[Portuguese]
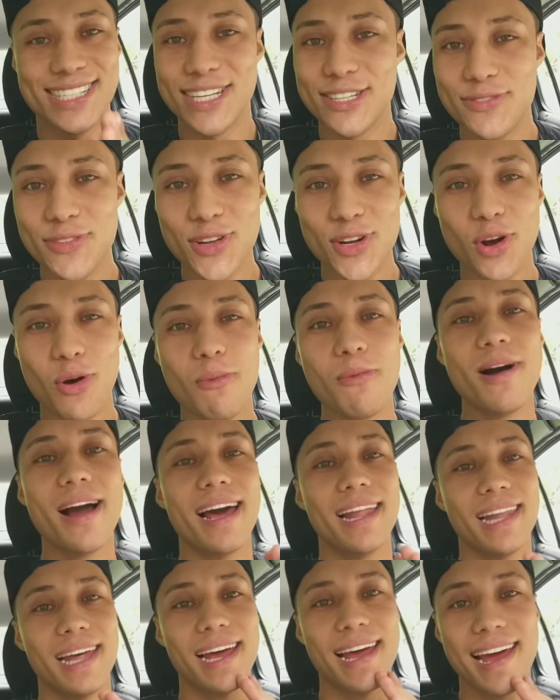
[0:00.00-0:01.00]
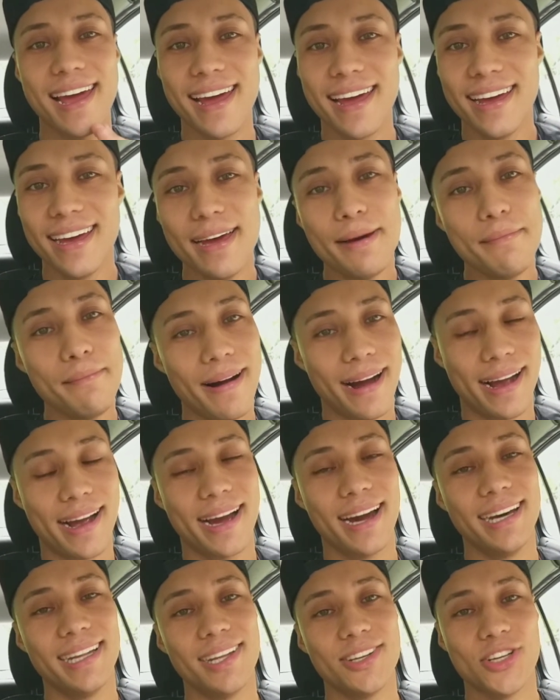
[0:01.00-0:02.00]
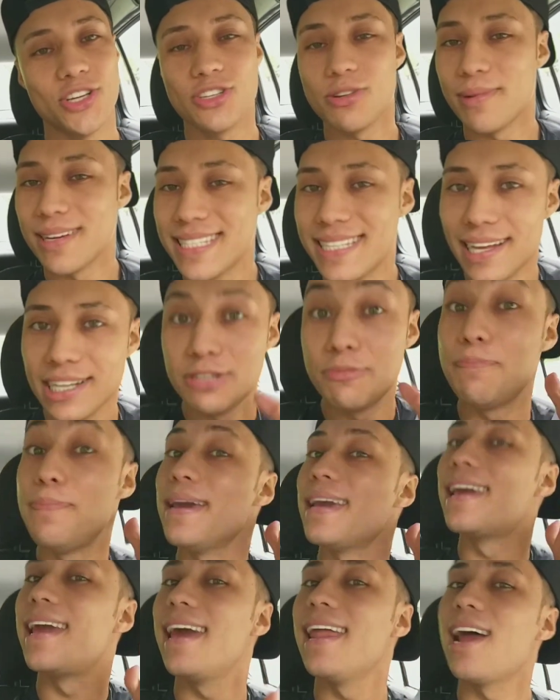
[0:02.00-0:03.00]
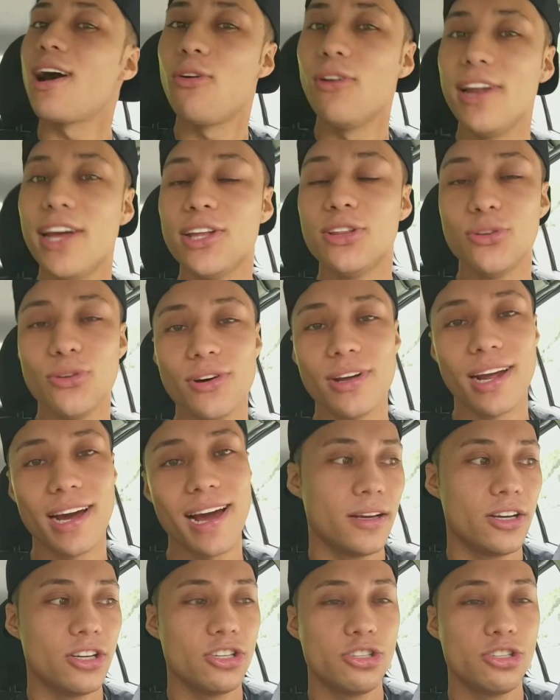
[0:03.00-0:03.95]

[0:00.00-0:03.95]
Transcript: Vocês viram como ela é bacana, gente? É uma cidade pequena, acolhedora.